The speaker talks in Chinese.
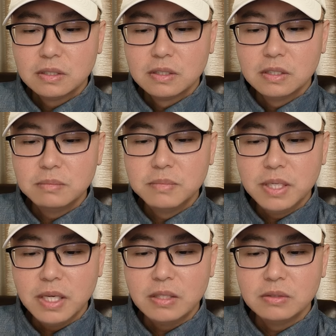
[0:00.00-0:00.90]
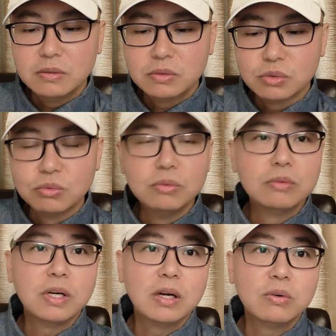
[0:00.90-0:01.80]
和缅族
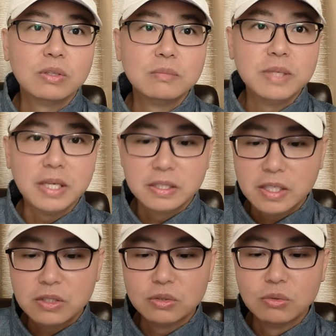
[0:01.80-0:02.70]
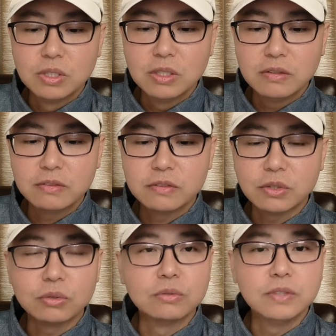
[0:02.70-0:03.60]
啊，或者缅甸融合
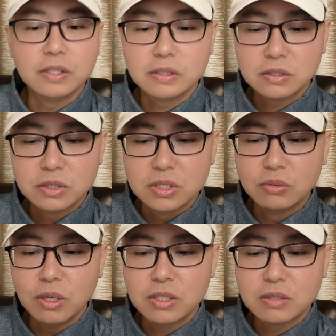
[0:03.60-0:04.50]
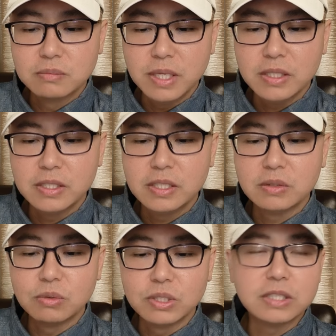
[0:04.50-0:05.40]
较充分，习惯是缅甸
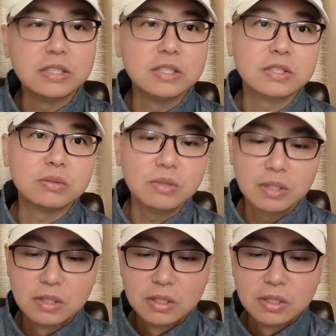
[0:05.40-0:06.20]
的国家经济生活，